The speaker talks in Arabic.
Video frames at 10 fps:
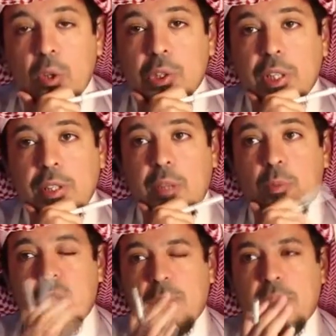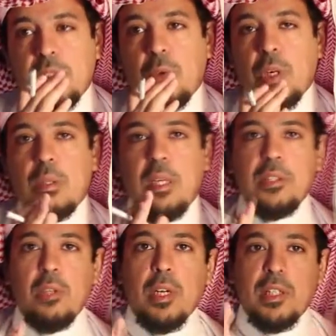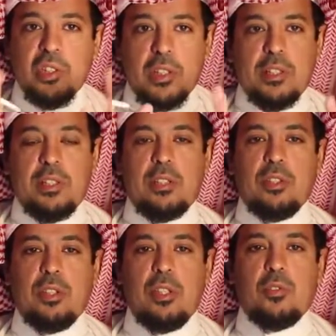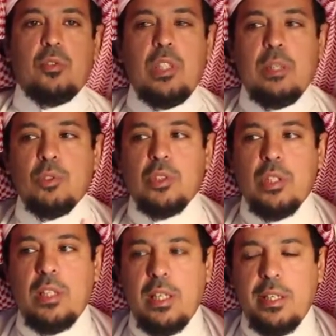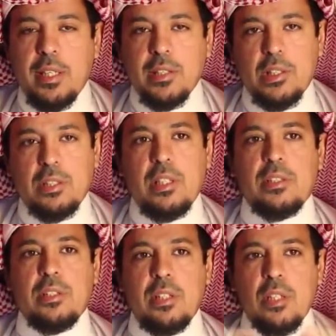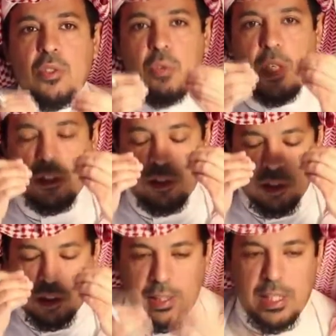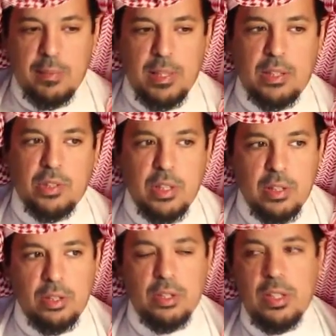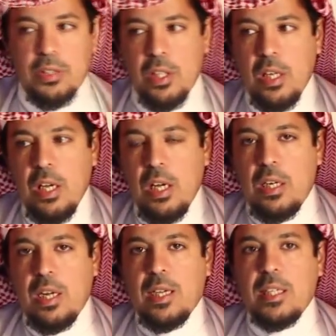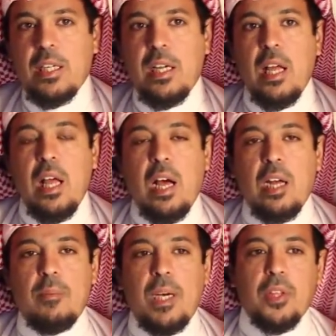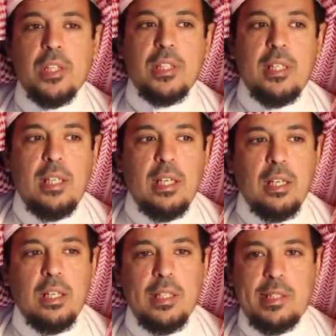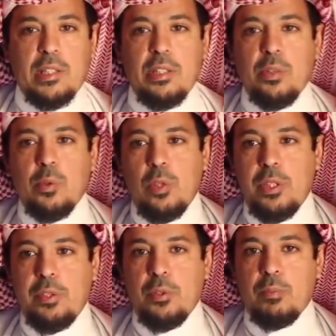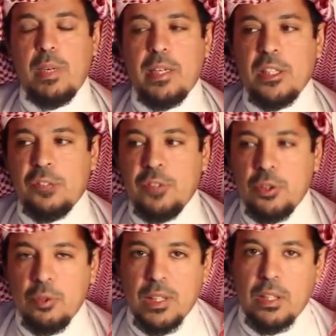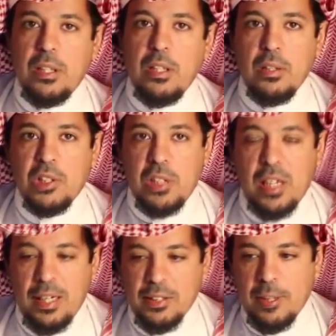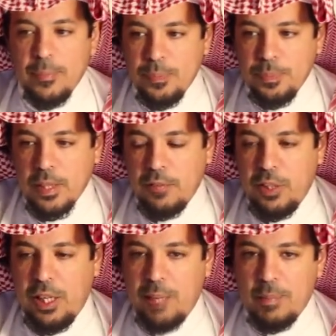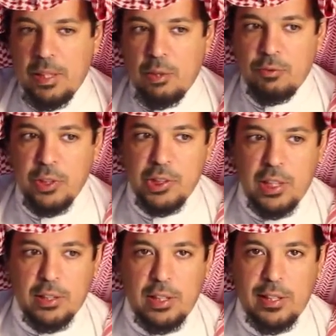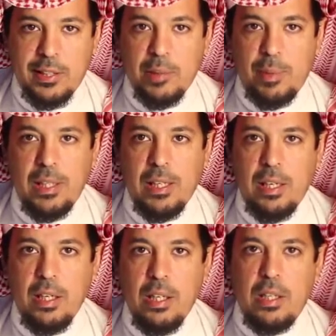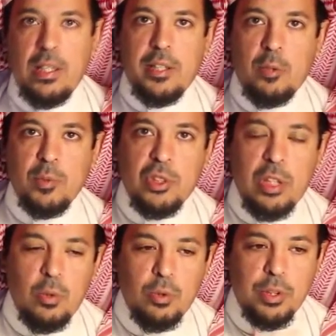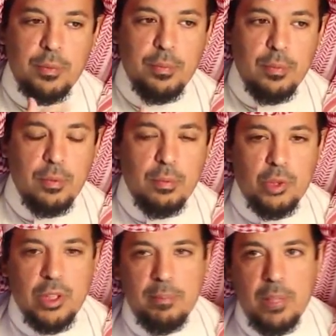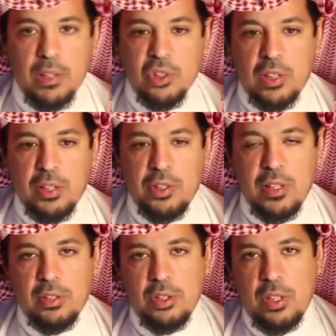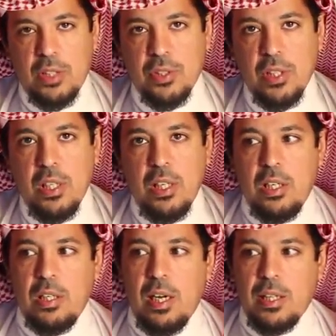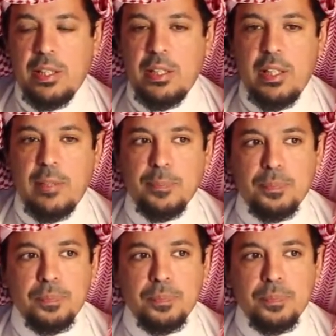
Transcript: هو تغيير مسمى الدورة، الدورة اقتصاديات تريز ونحن مصرين على انها اقتصاديات تريز وراح تتكلم عن اقتصاديات تريز، لكن البعض ارسل لي على الخاص يقول انه ما راح تفيده مثلا للشهادة في العمل أو في الجهات اللي قدم عليها لأنهم يجهلون مسمى اقتصاديات تريس لكن